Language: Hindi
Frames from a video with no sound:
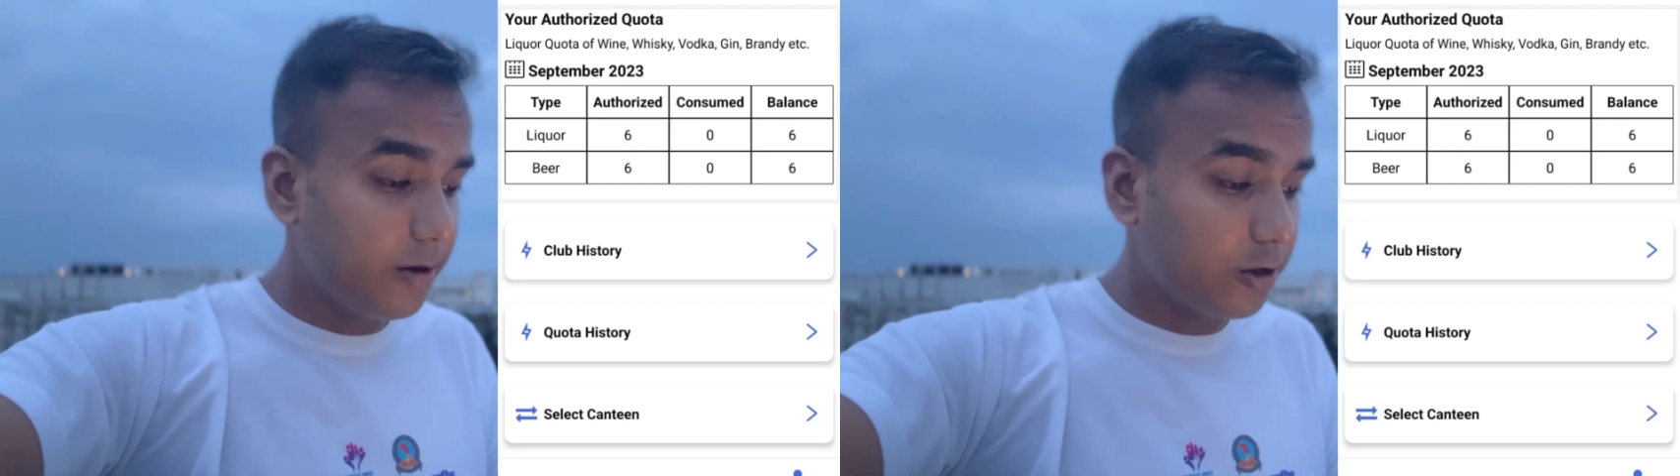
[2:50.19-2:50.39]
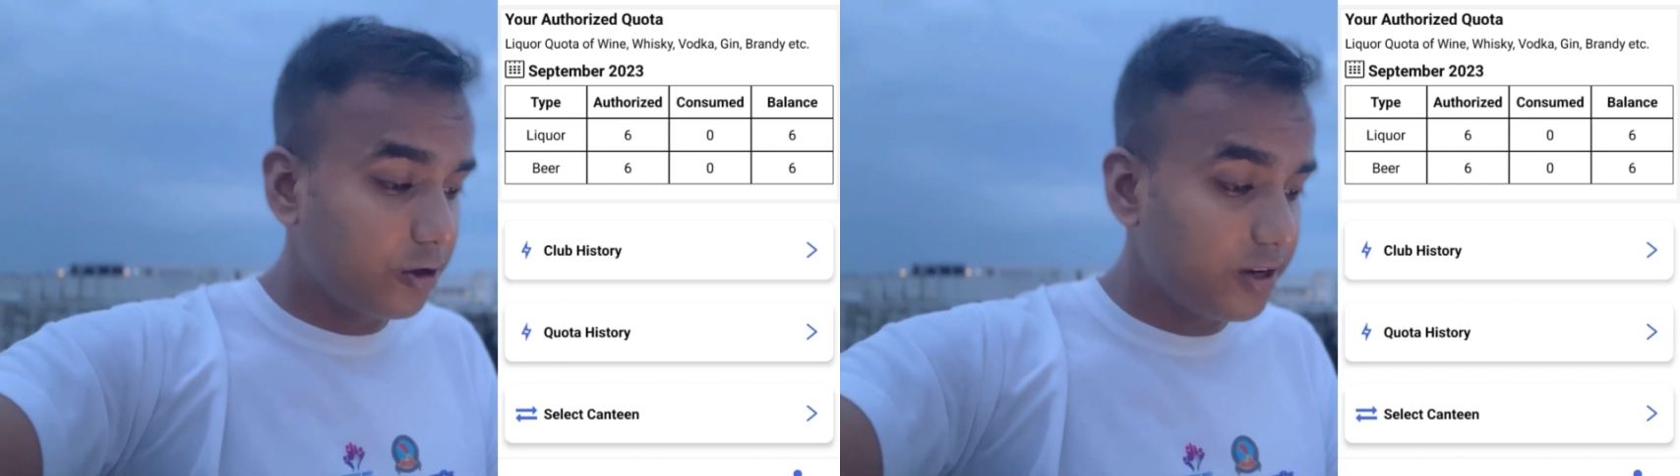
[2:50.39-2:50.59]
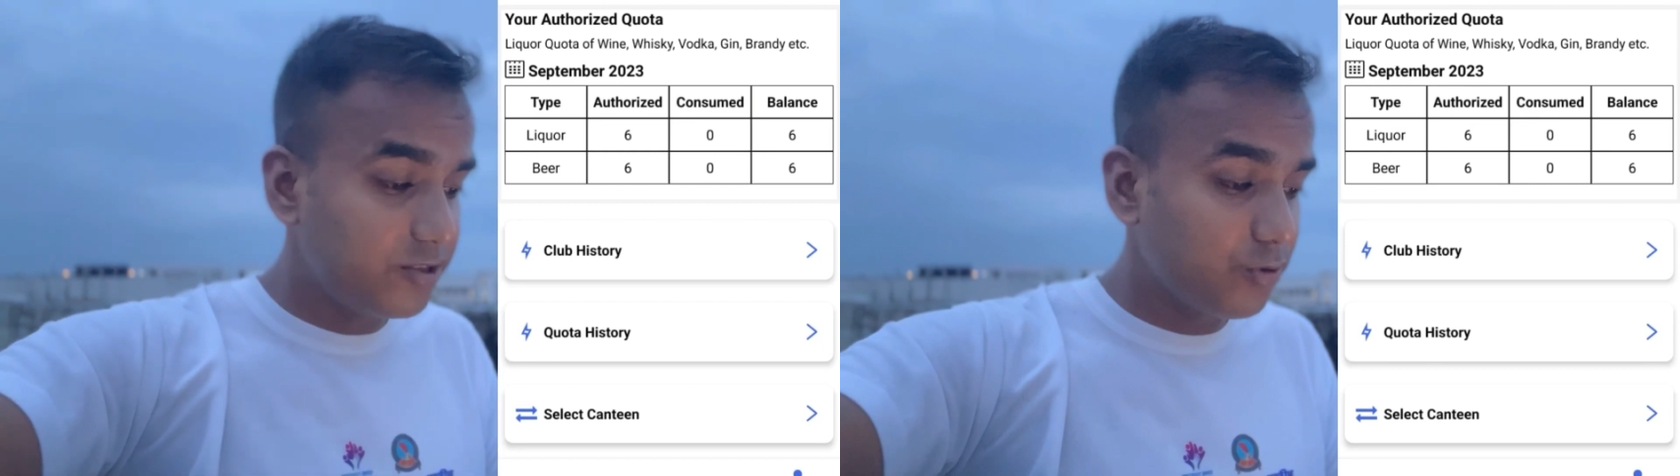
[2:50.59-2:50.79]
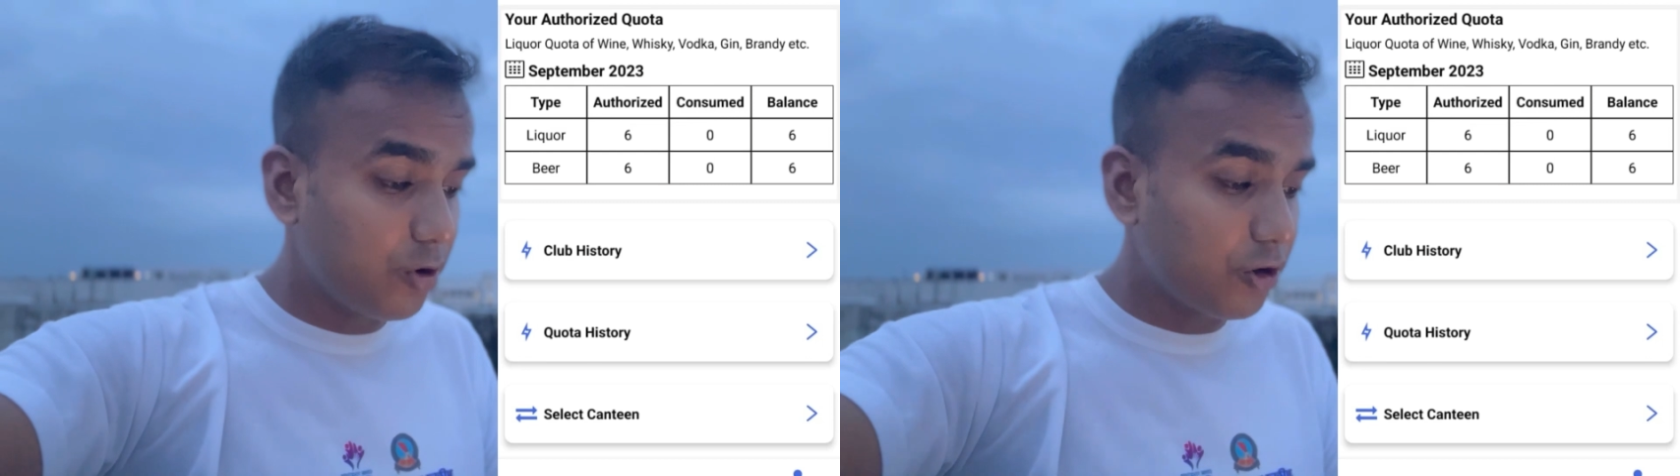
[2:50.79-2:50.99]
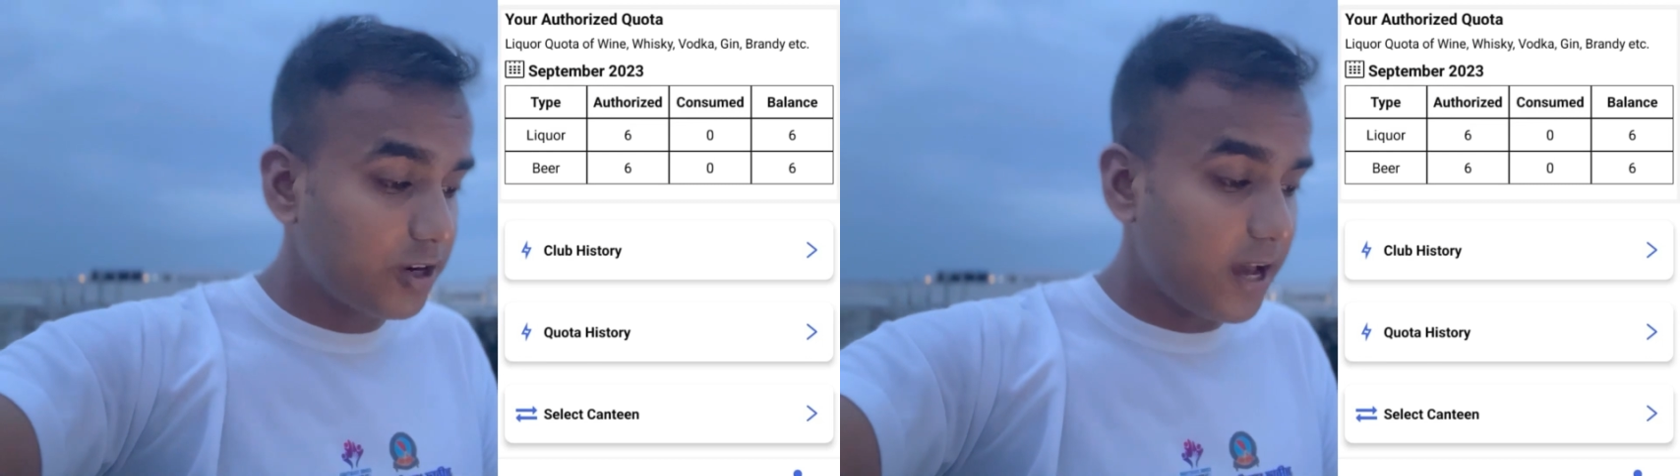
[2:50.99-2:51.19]
अठारह जो
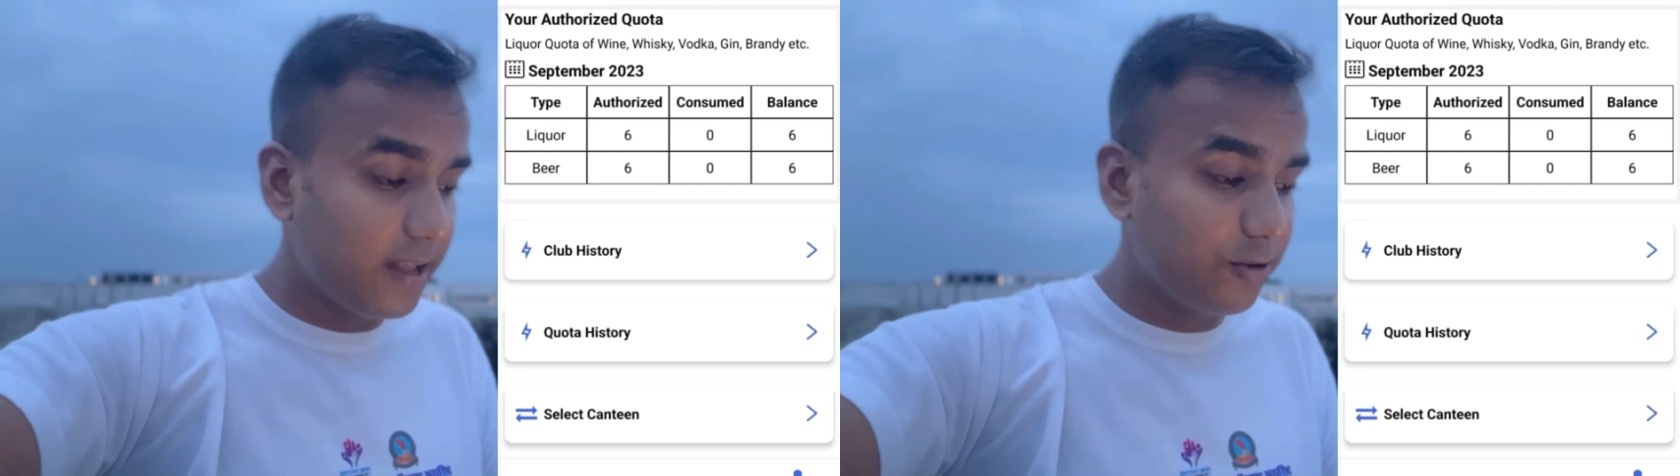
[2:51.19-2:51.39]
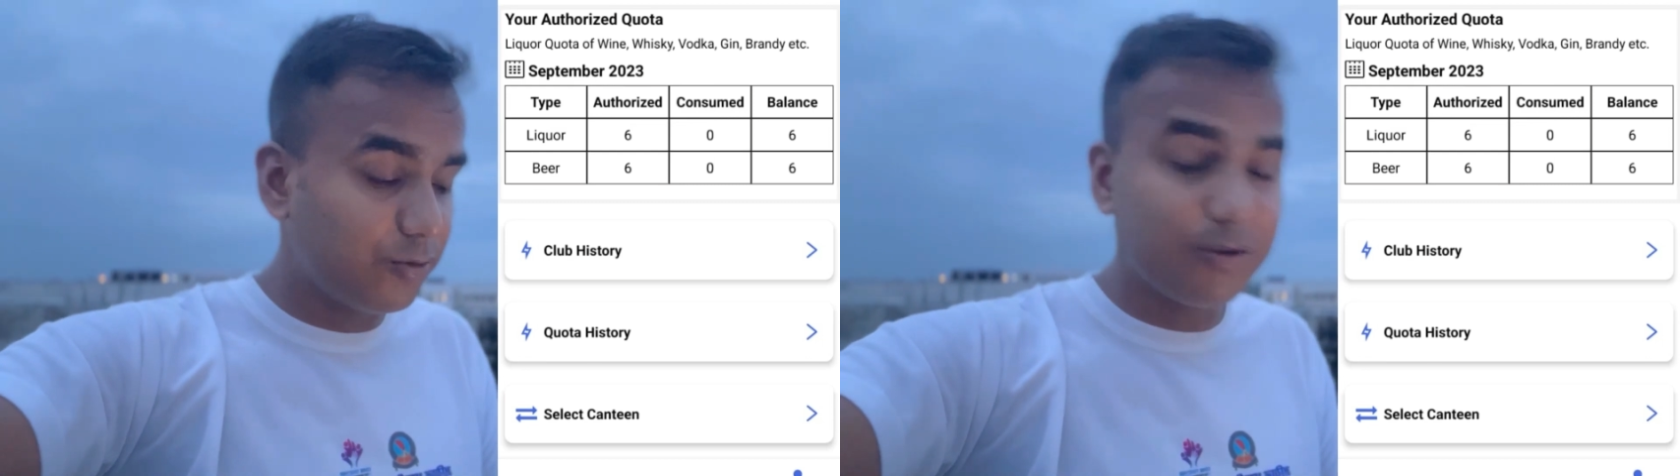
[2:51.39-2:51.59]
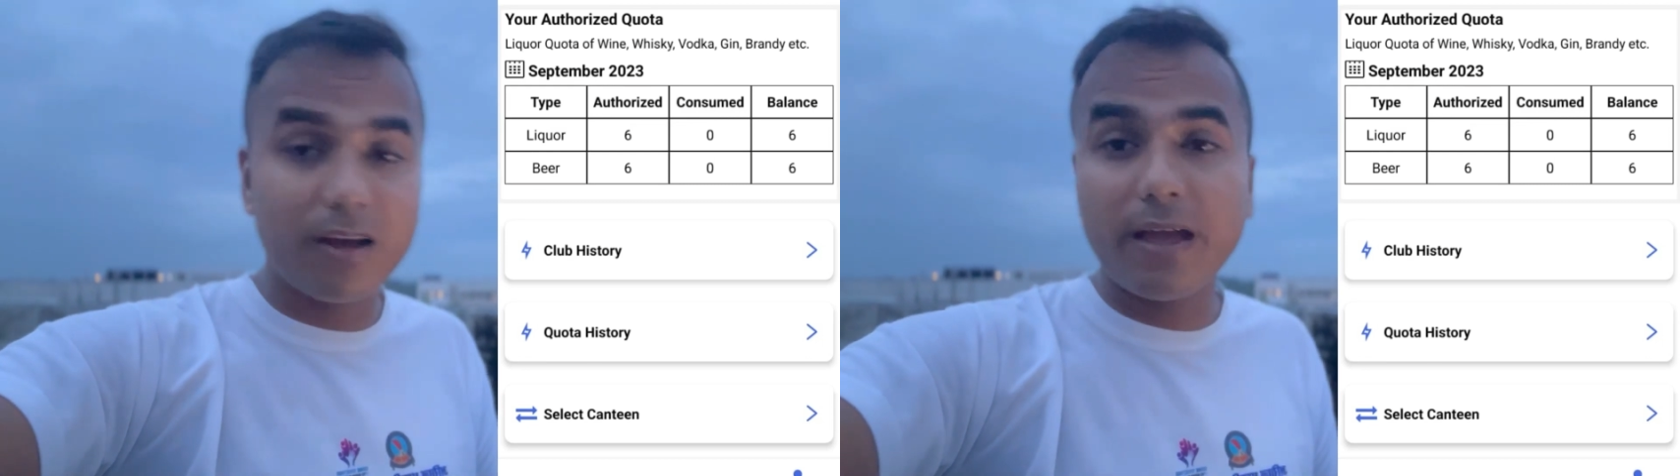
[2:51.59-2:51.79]
कोटा है दोस्तों